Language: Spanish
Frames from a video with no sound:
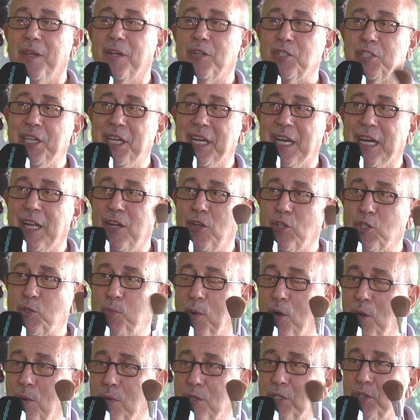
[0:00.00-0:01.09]
o sea, los
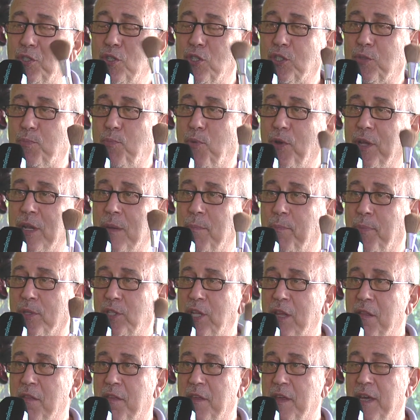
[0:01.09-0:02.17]
polvos nos pueden
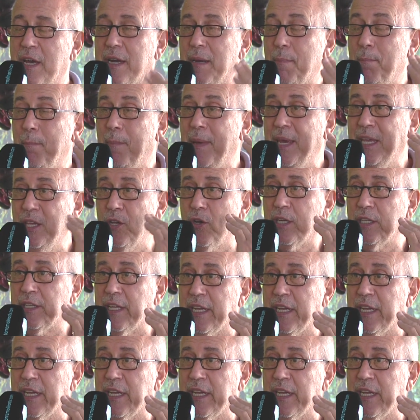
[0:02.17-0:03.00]
potenciar bello que